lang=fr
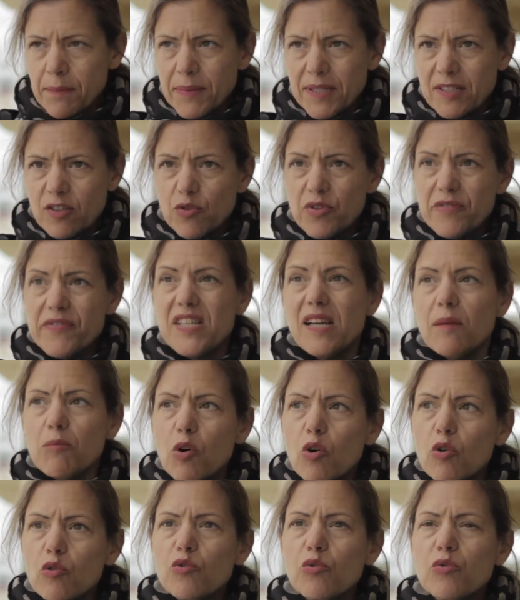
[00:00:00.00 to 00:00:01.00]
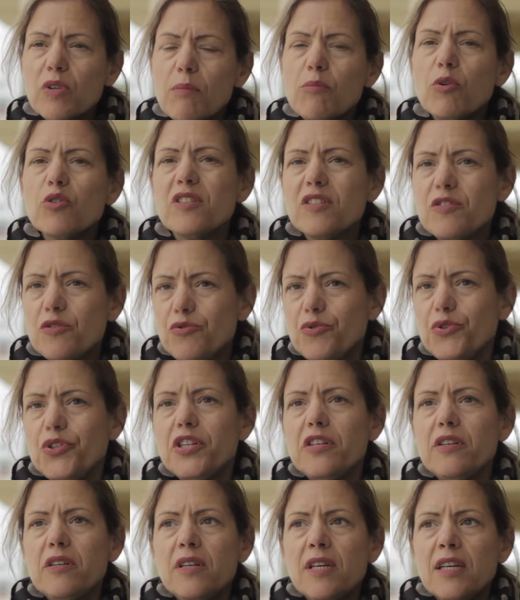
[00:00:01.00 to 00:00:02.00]
Parce qu'évidemment, quand on aborde un
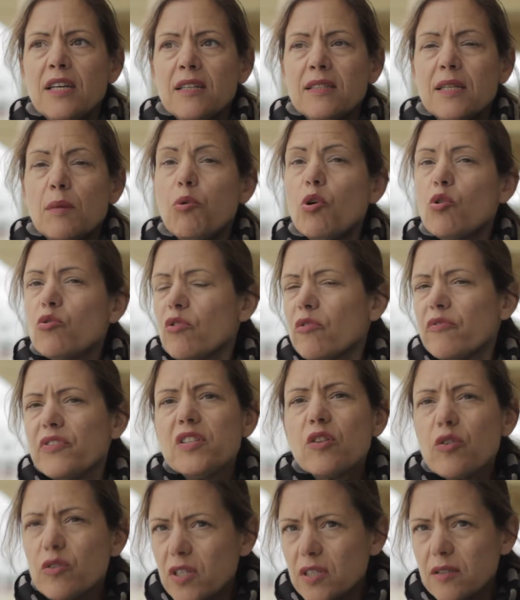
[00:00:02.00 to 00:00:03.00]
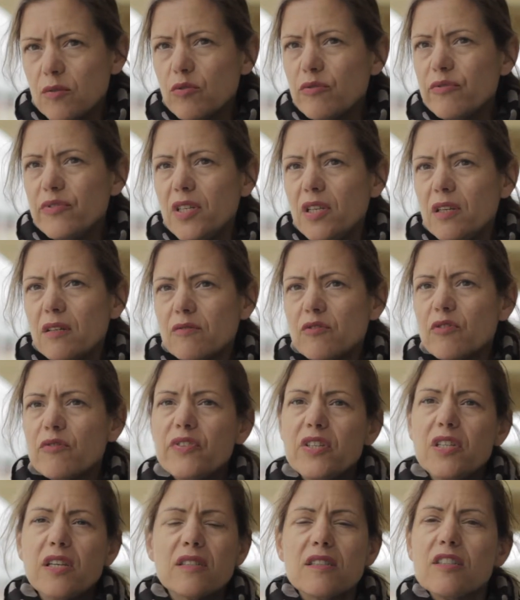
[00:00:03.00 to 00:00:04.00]
sujet, d'abord on a envie de connaître villes, on a
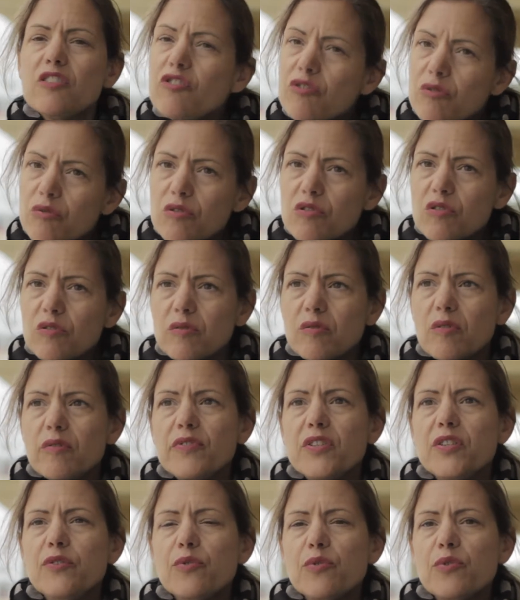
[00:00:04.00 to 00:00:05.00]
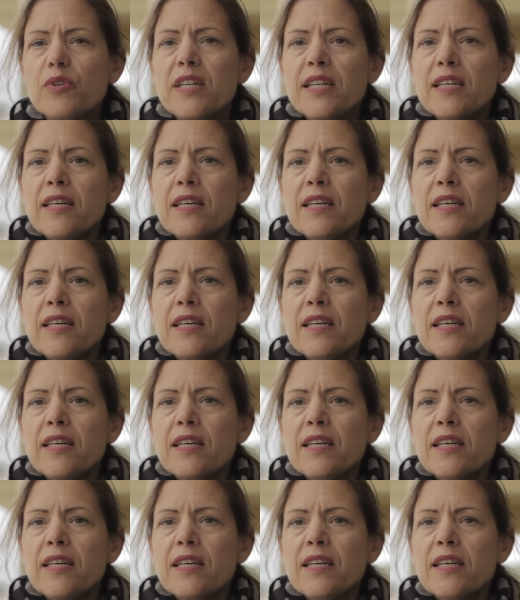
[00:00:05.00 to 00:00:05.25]
envie de dire des choses, on a envie de.